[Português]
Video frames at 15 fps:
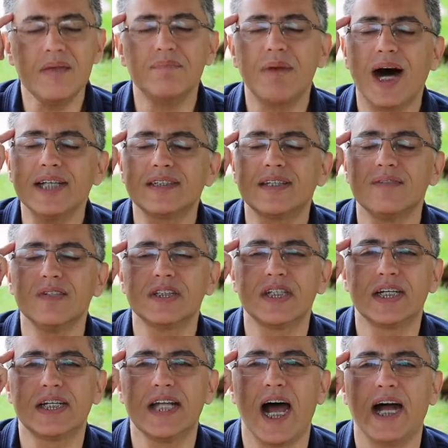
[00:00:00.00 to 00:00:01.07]
basta você
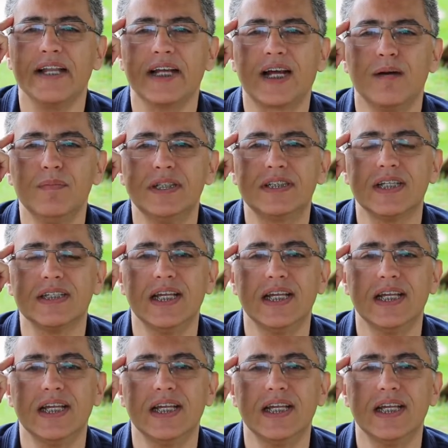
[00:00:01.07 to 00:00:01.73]
criar na cabeça